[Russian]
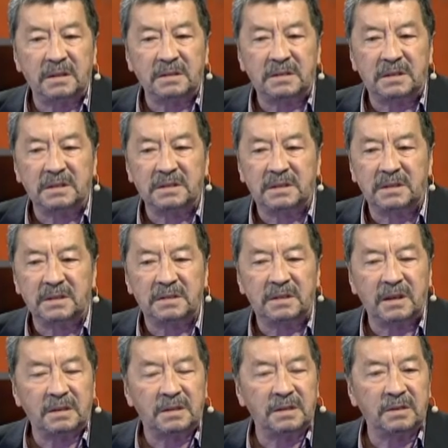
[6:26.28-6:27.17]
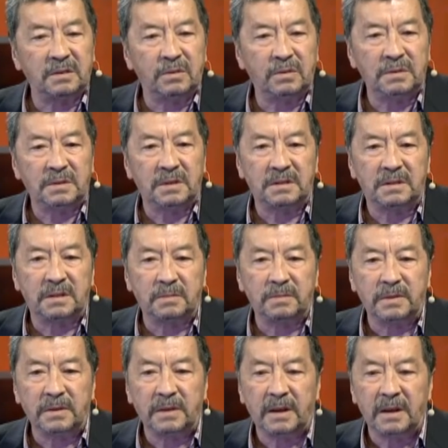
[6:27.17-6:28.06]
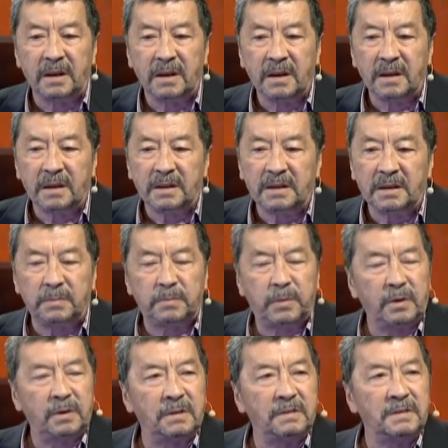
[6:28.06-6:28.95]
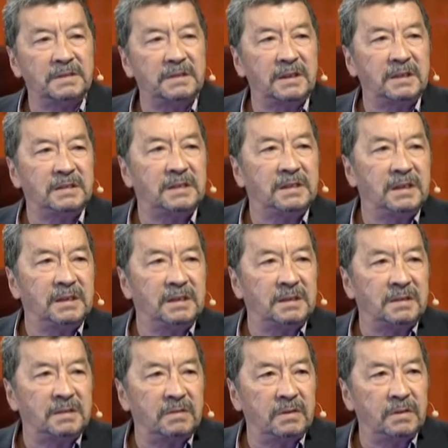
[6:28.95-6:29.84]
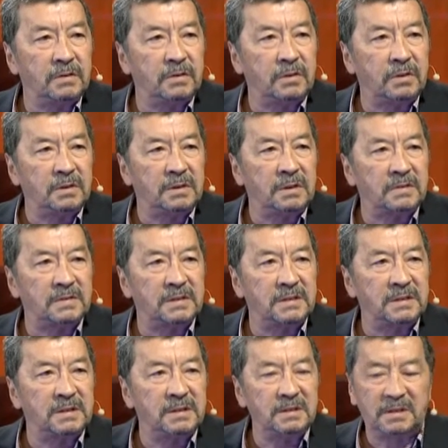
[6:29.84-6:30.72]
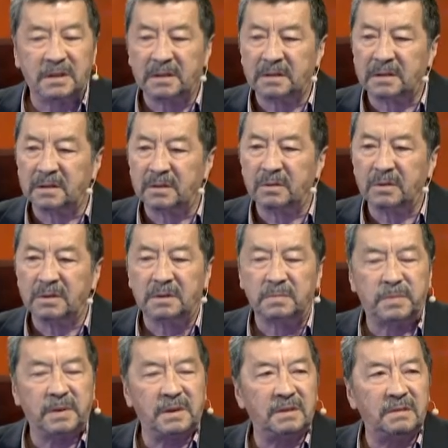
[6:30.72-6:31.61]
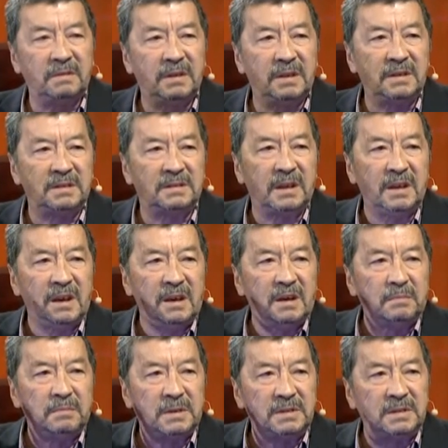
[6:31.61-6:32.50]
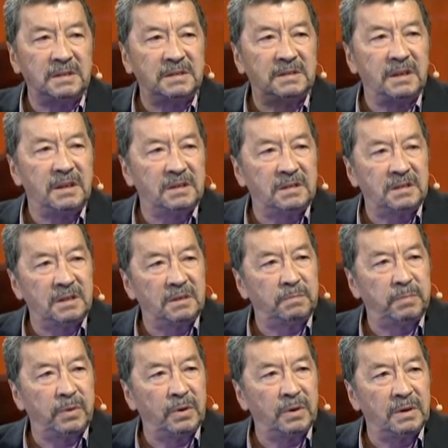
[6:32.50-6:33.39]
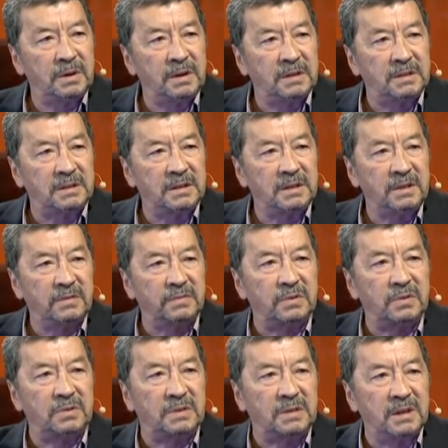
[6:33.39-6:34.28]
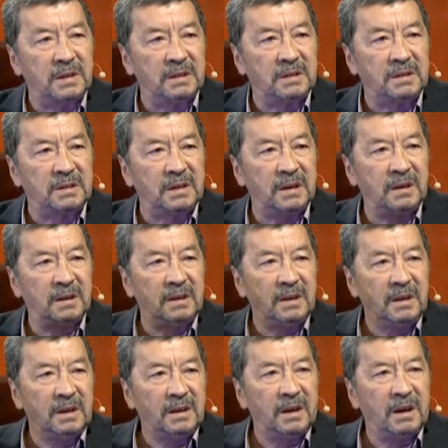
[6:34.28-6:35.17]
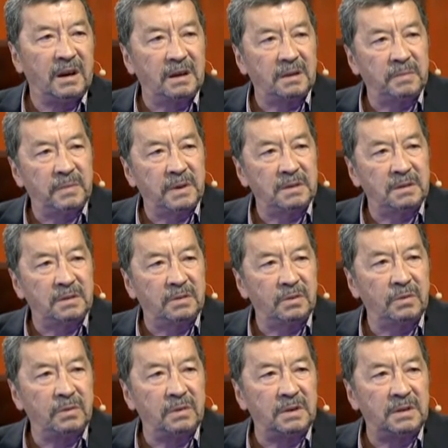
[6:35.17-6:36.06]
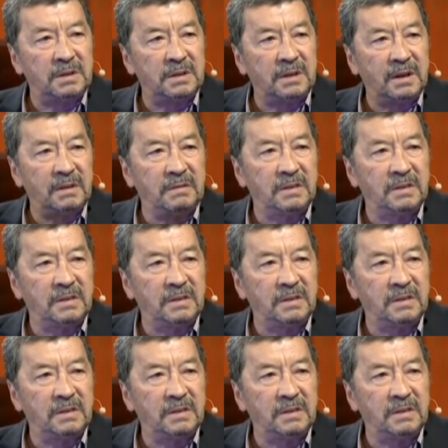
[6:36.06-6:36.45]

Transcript: 60-е годы это было эпоха возрождения своего рода. В 60-е годы появились потрясающие поэты Евтушенко, Ахмадулина,